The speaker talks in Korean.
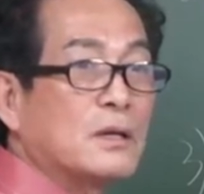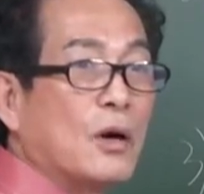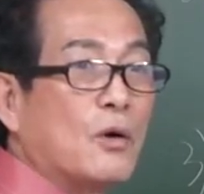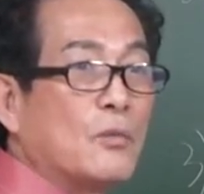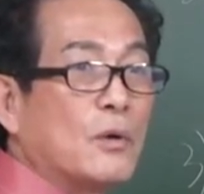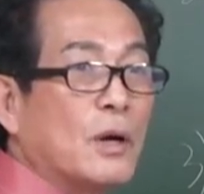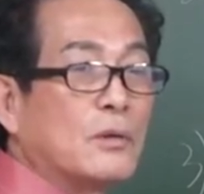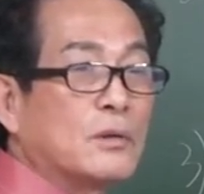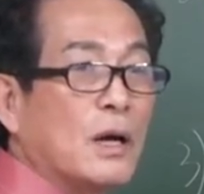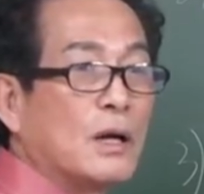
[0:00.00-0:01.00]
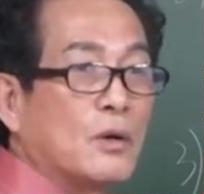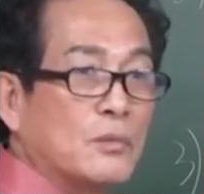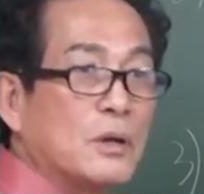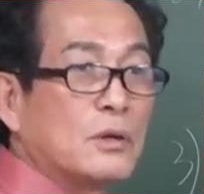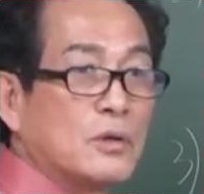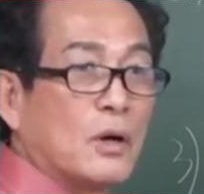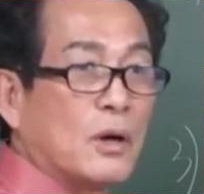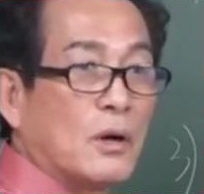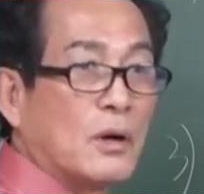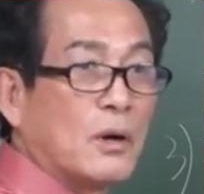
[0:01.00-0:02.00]
자오묘유가 아니고 딴게 나오면
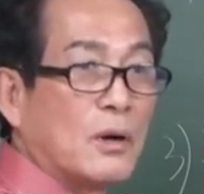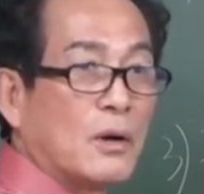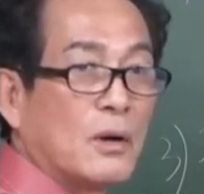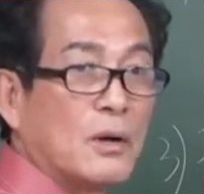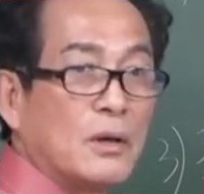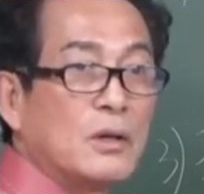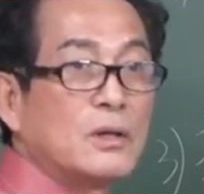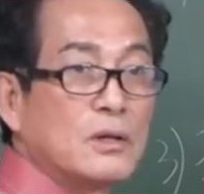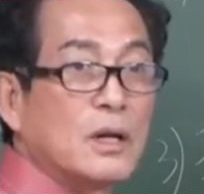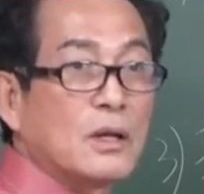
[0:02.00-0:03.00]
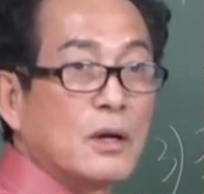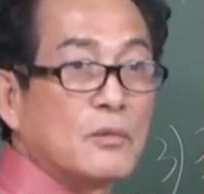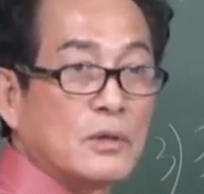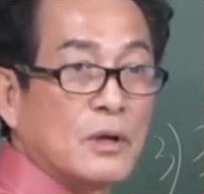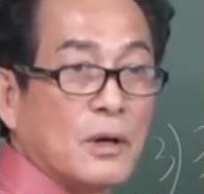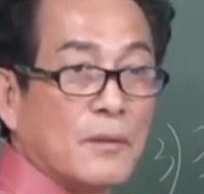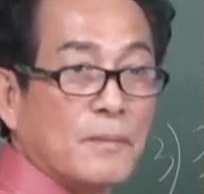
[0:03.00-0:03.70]
틀렸죠. 인신사에 나오면 그죠?